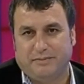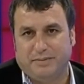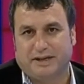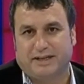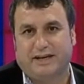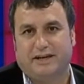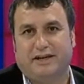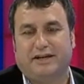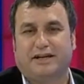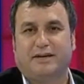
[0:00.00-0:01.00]
Bir de e,
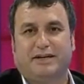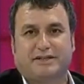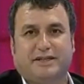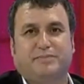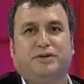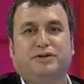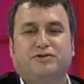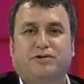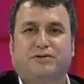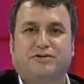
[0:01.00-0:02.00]
yana basketbolun
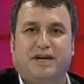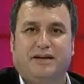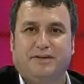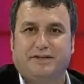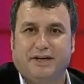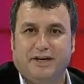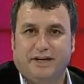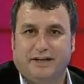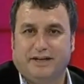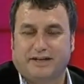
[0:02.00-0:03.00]
çok güzel bir
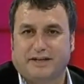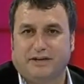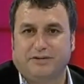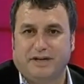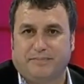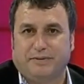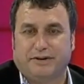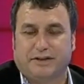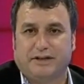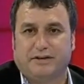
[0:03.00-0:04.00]
e, salonu
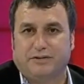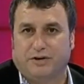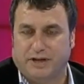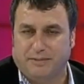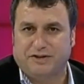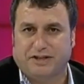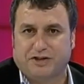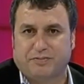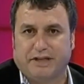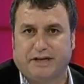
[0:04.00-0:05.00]
yapıldı. Önemli
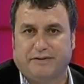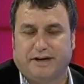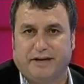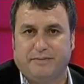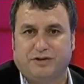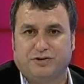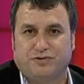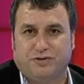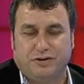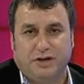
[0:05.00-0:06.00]
çalışmaları var Emin
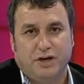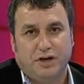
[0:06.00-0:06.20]
Küçük'ün.